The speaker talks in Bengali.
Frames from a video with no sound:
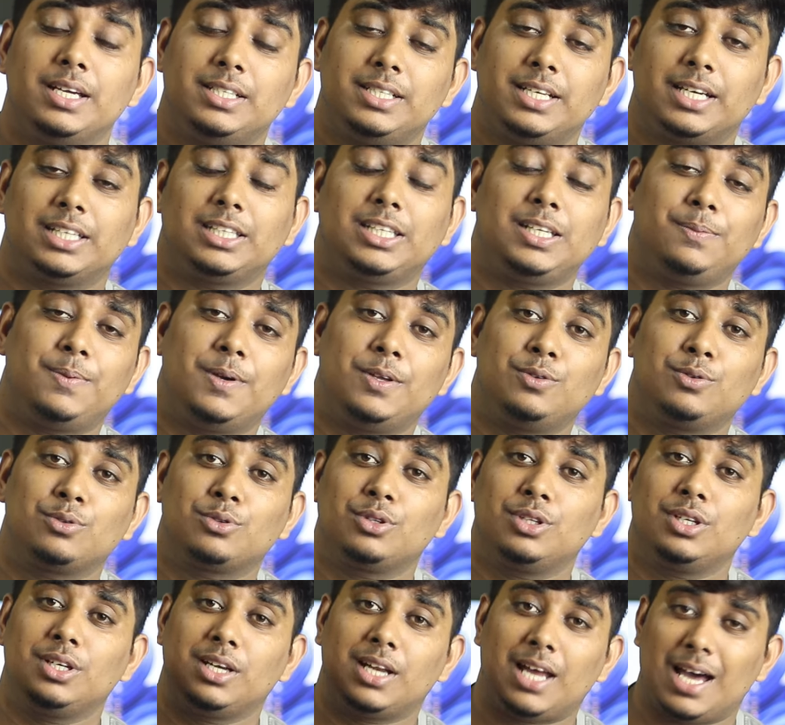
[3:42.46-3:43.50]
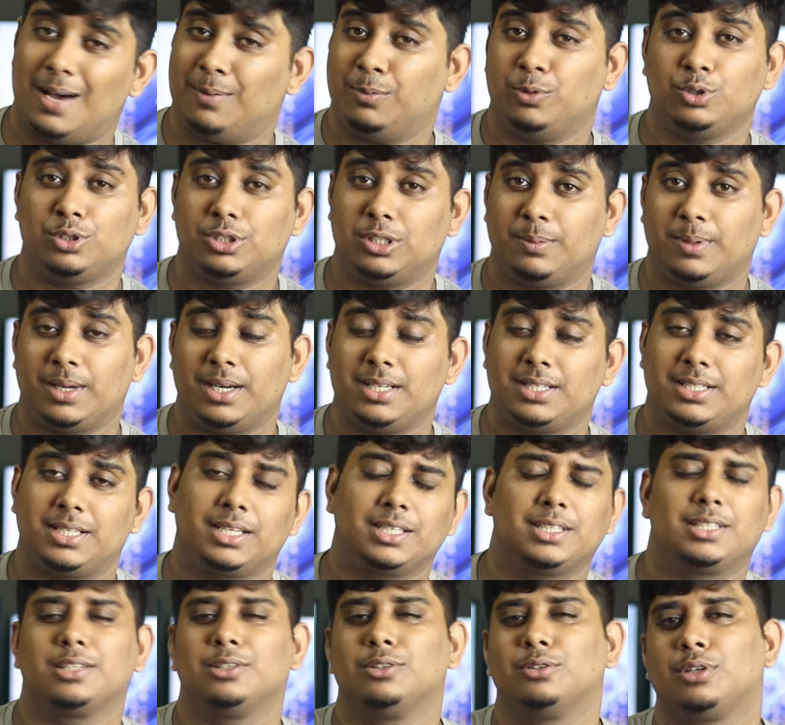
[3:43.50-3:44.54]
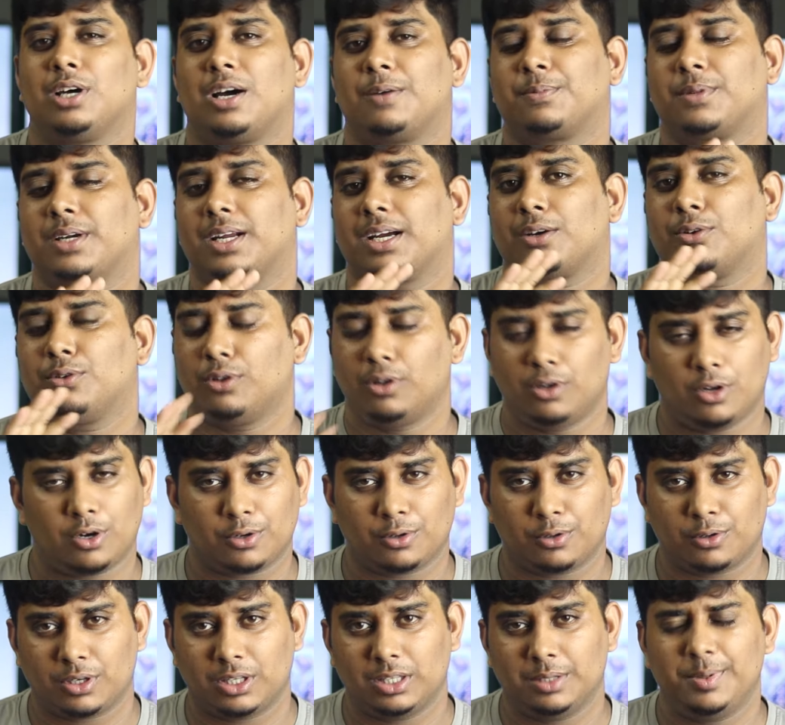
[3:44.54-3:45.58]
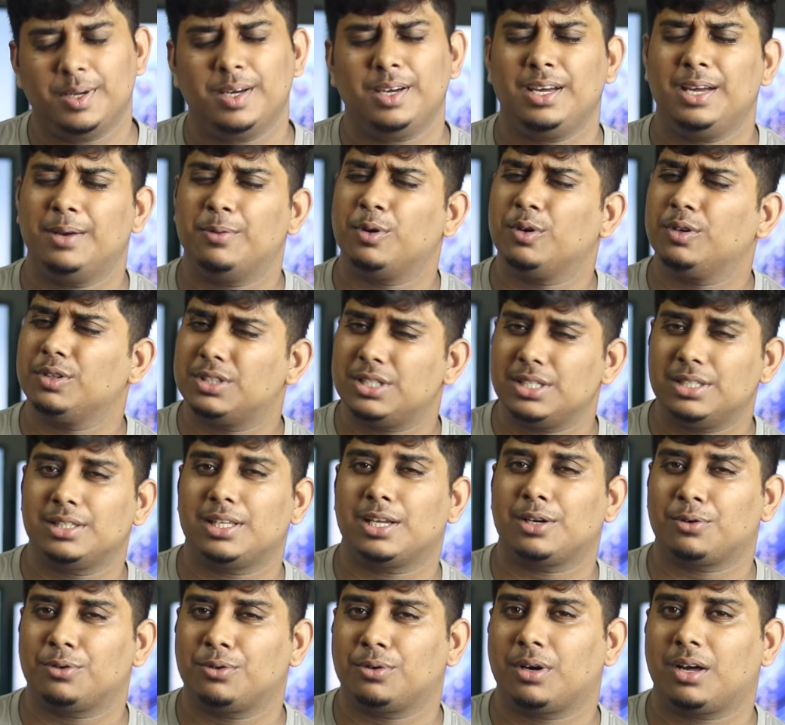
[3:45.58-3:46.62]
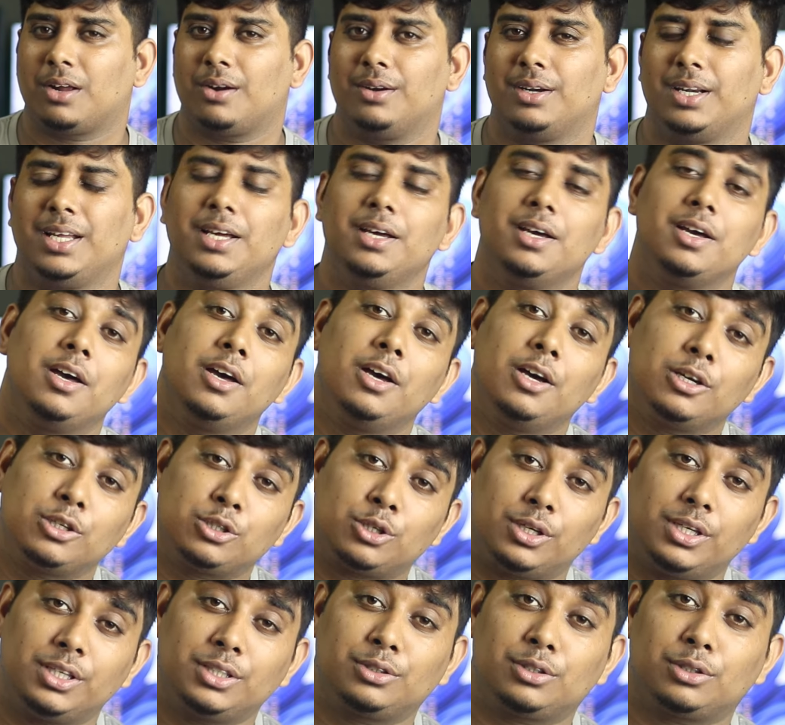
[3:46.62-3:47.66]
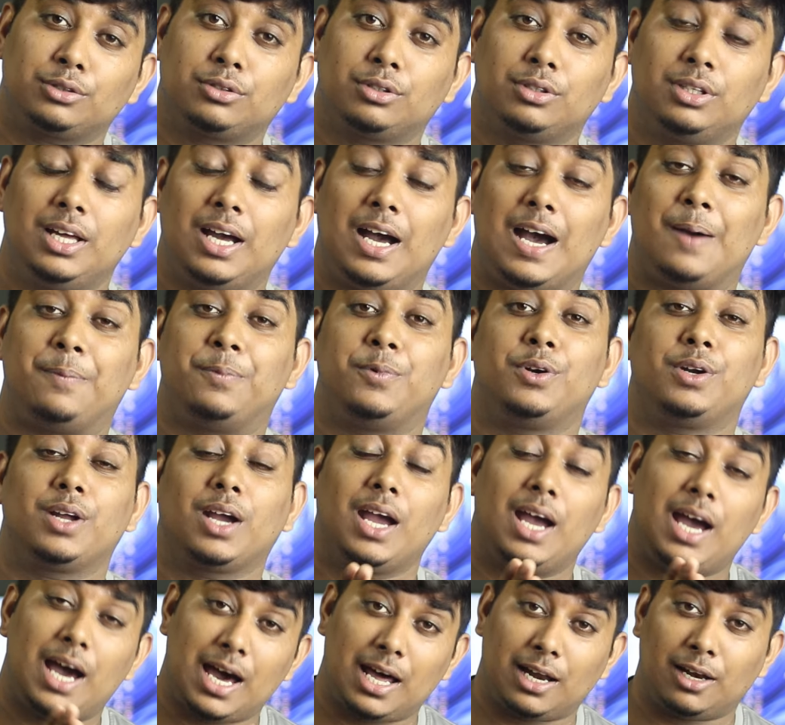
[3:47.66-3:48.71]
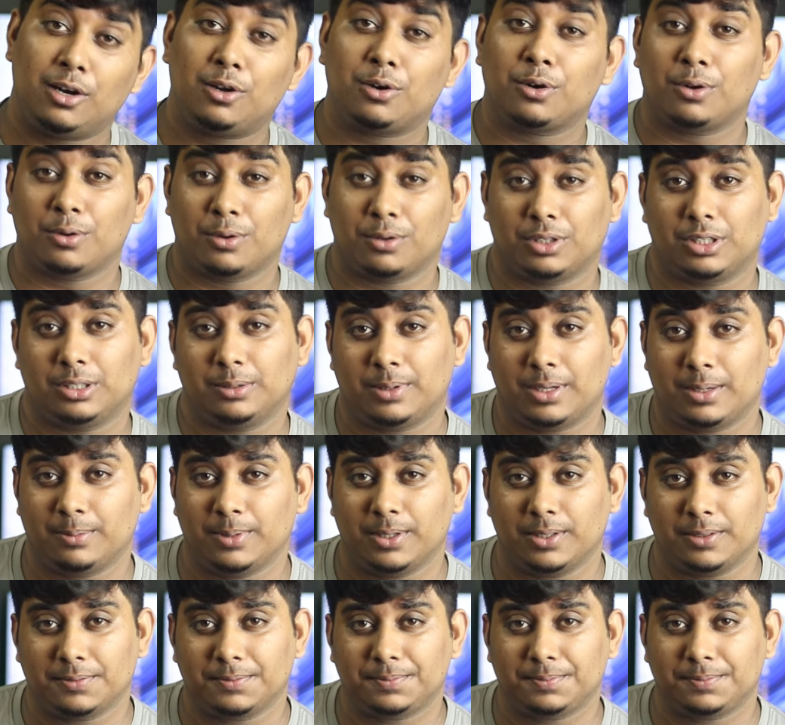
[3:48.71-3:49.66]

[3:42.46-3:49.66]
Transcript: সেক্ষেত্রে ফেসবুক যদি না বুঝতে পারে সেক্ষেত্রে কিন্তু আপনার অ্যাকাউন্ট লক করে দেবে এবং চিন্তার কোনো কারণ নেই সঠিক তথ্য দিয়ে আপনি আপনি ওটাকে আনলকও করতে পারবেন